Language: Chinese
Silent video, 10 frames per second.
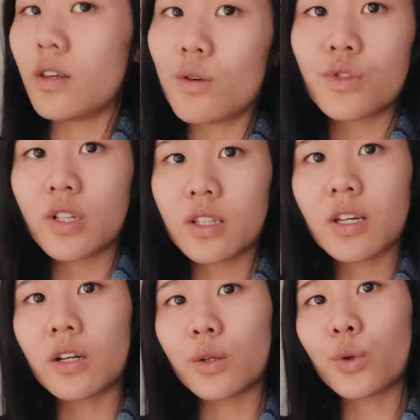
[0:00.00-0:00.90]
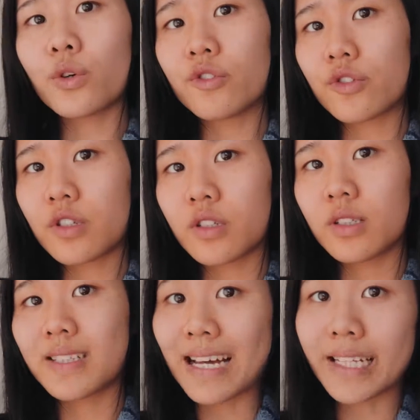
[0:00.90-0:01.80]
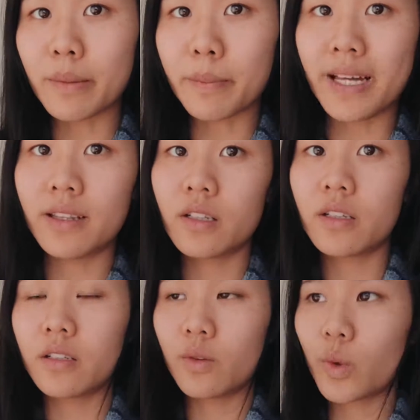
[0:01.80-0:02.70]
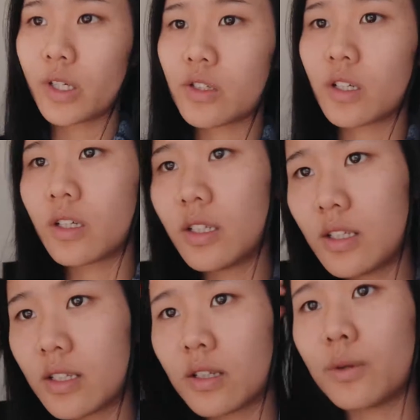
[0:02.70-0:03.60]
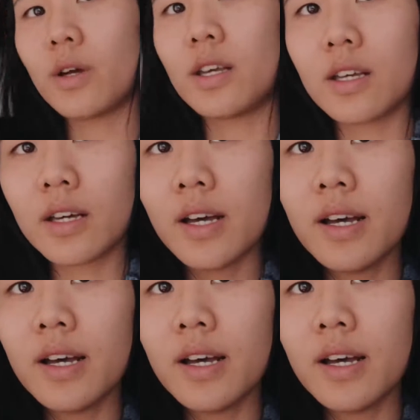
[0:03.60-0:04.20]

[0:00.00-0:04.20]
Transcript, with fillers: 因为这次考的托福是家庭版的，因为这个疫情的原因，